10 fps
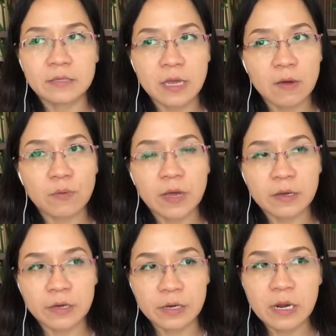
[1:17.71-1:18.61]
theo nga
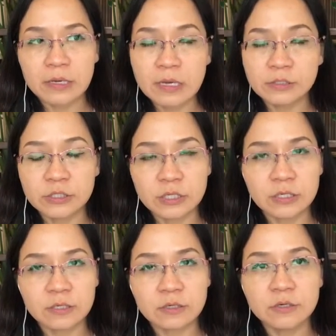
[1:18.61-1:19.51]
nghĩ là các anh chị nên